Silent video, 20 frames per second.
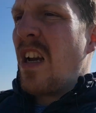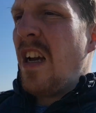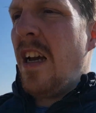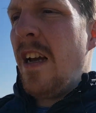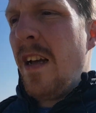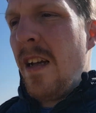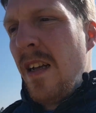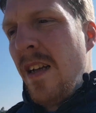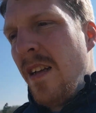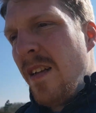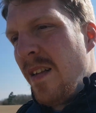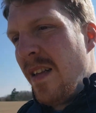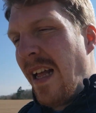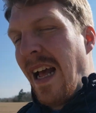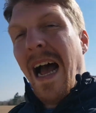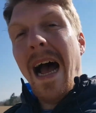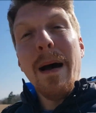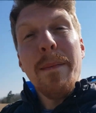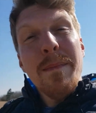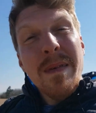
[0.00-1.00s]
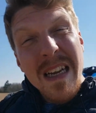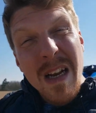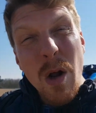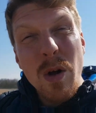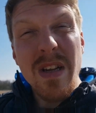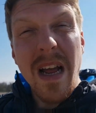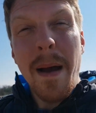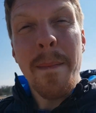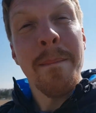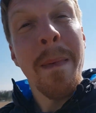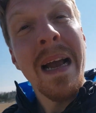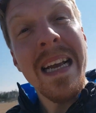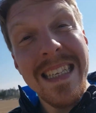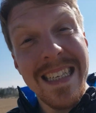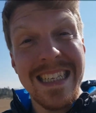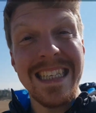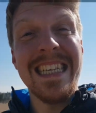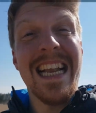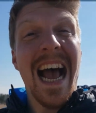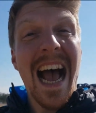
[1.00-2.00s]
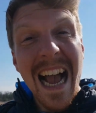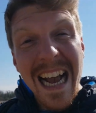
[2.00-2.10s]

äh, äh, haben die Leute am meisten